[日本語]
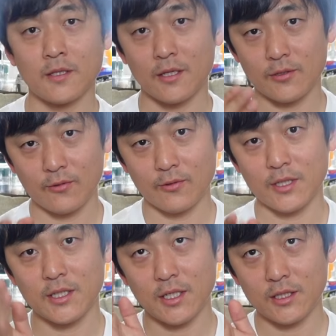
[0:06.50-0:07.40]
手帳
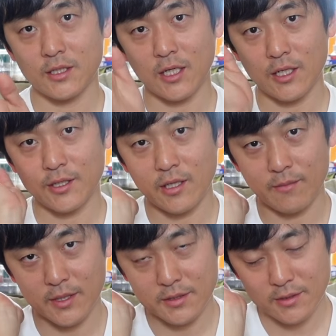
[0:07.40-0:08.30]
に何書いて
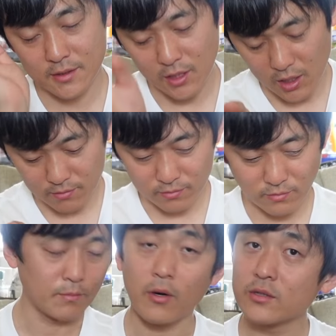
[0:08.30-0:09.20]
ますか
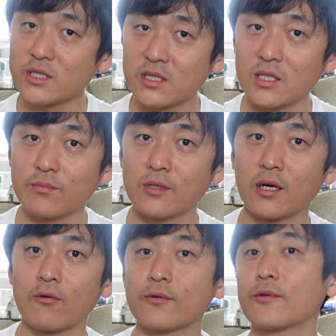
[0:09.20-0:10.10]
ポジティブ
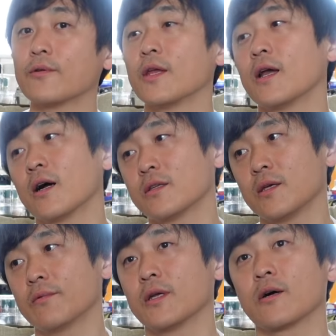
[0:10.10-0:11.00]
なこと
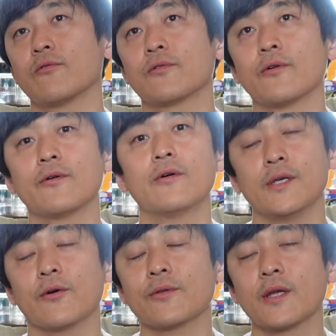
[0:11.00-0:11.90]
ネガティブなこと
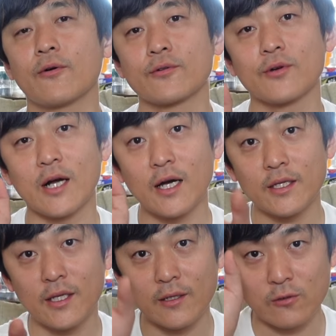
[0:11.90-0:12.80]
いろんなこと書
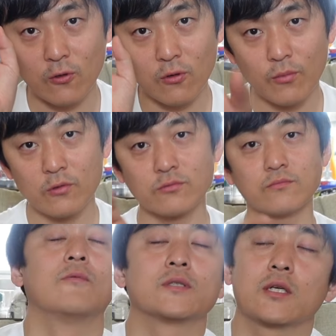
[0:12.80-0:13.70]
いてると思う
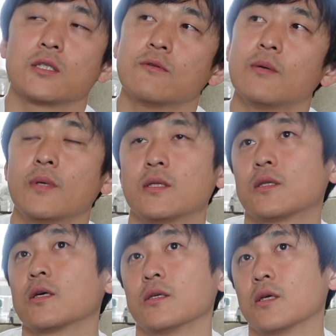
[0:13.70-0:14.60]
私はめっ
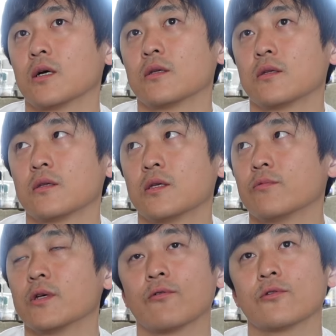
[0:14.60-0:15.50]
たにネガ
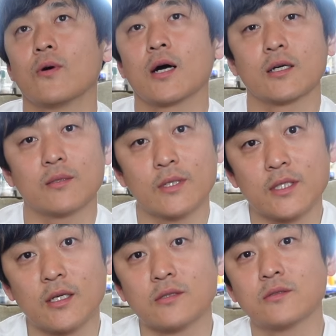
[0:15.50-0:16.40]
ティブなことは書きま
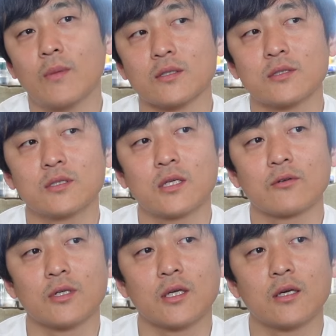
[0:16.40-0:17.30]
せんまあツイッター
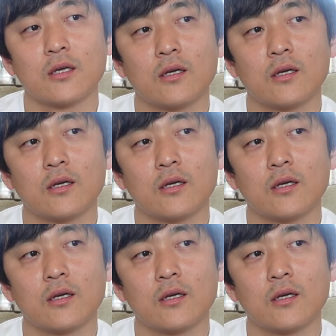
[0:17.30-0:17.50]
とかで